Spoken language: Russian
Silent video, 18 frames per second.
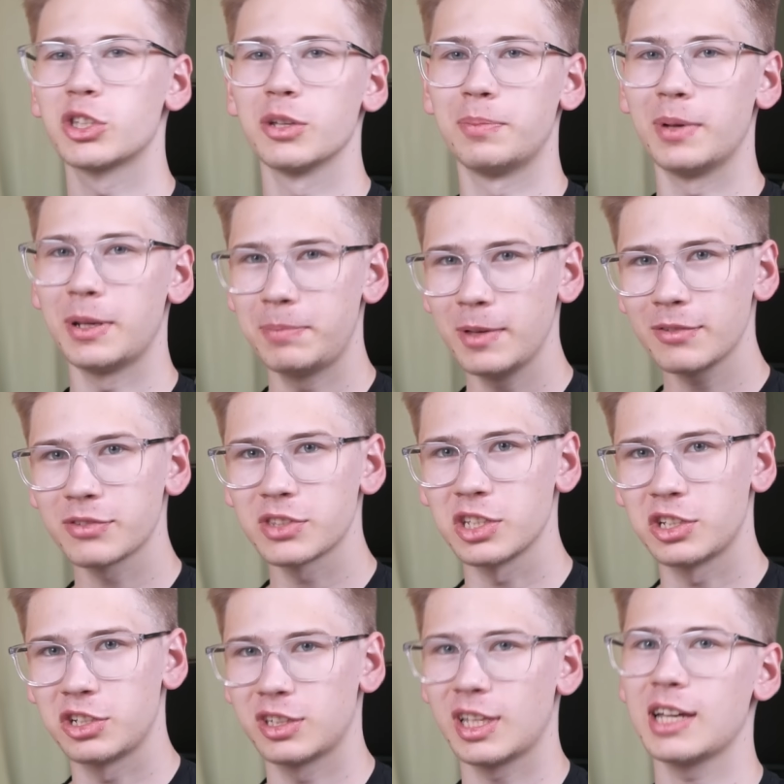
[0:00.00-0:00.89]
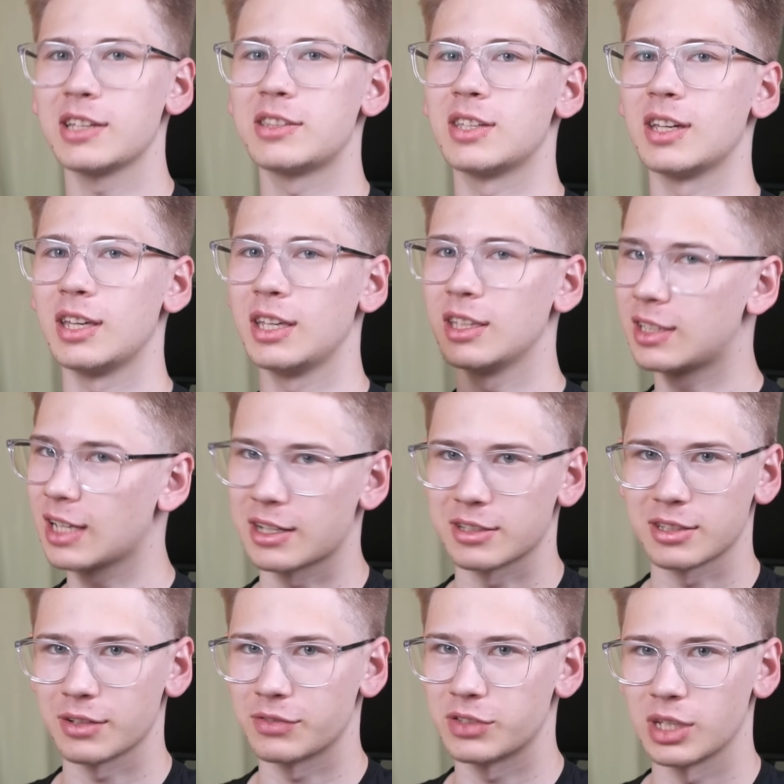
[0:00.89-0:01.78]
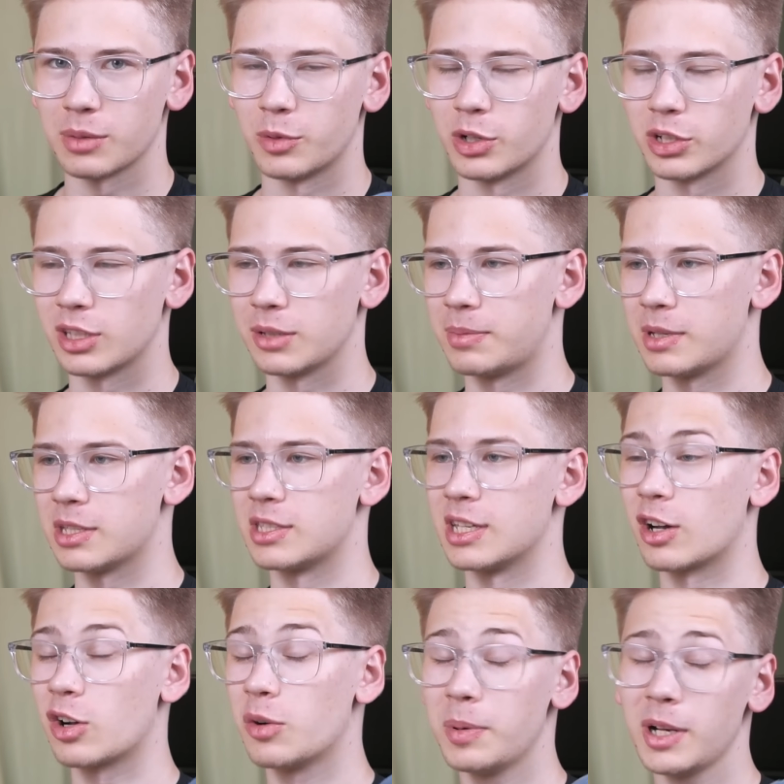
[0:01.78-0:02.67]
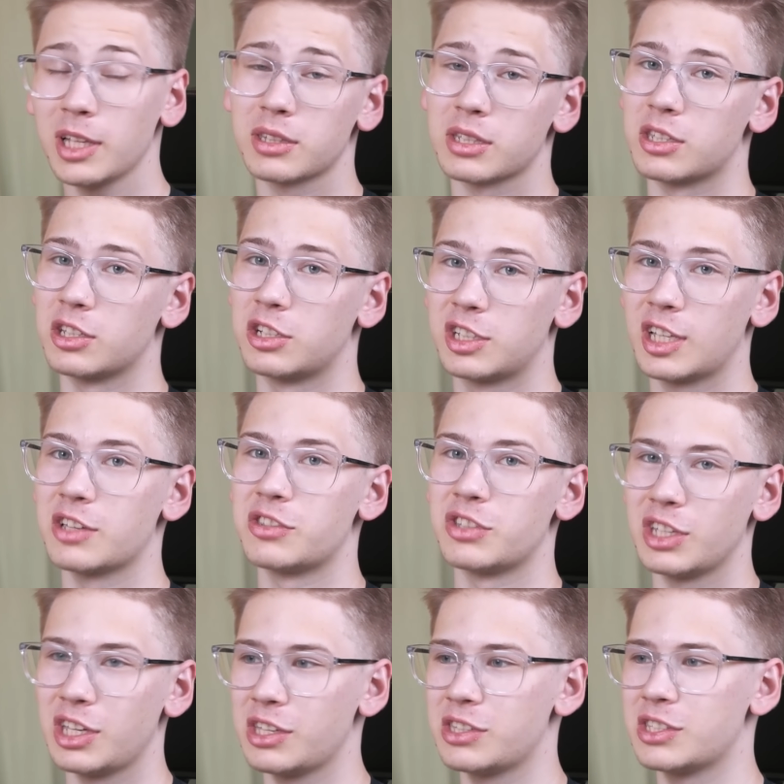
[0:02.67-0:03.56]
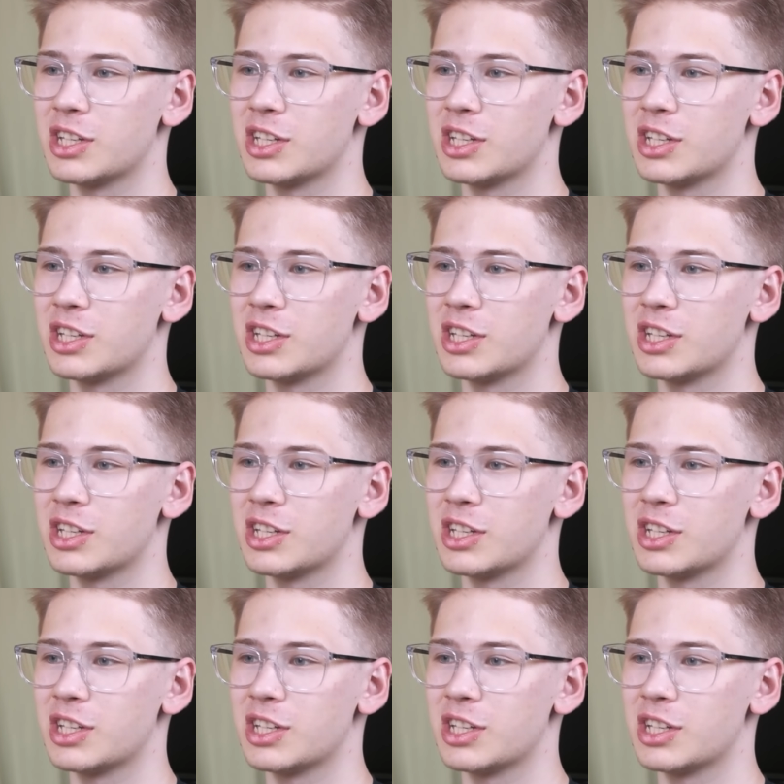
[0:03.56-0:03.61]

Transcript: что припев сочетается и так со всем у этой песни, а куплеты сочетаются не